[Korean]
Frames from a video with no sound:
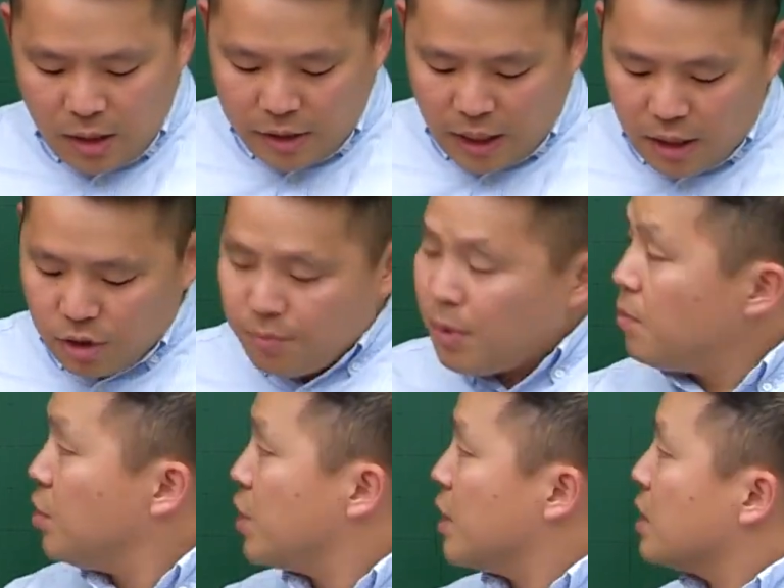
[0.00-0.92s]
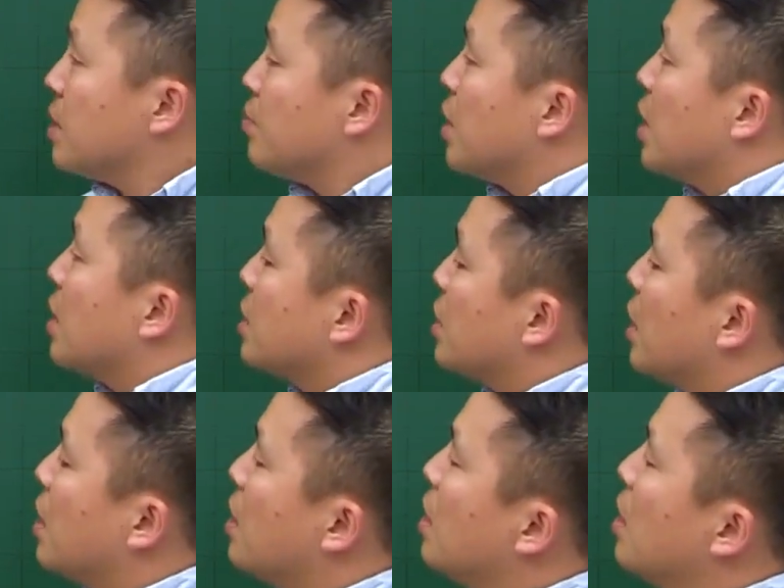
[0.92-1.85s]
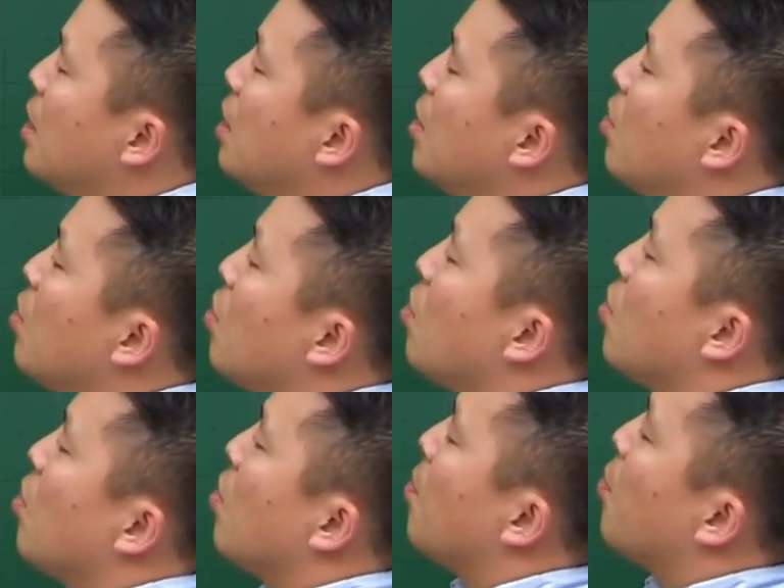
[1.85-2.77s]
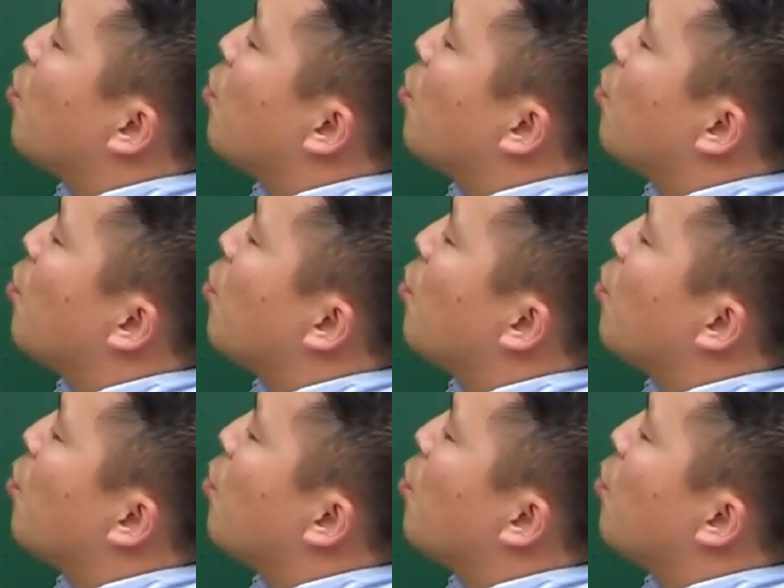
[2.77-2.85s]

자, 6번 보시겠습니다. 자, 어,